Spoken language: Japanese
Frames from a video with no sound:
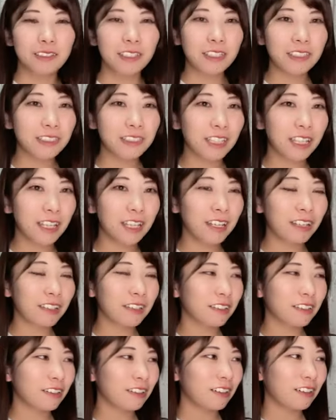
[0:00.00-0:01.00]
全
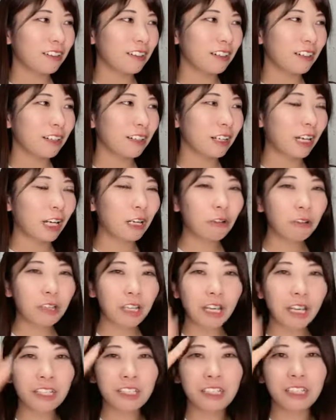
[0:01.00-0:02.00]
然
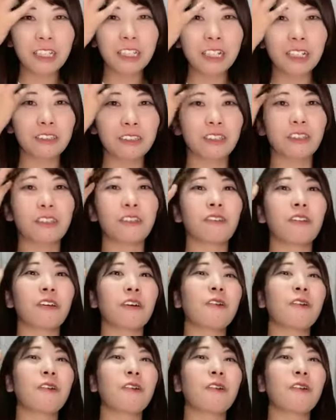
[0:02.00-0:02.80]
カラオケ入ってなかったんだよ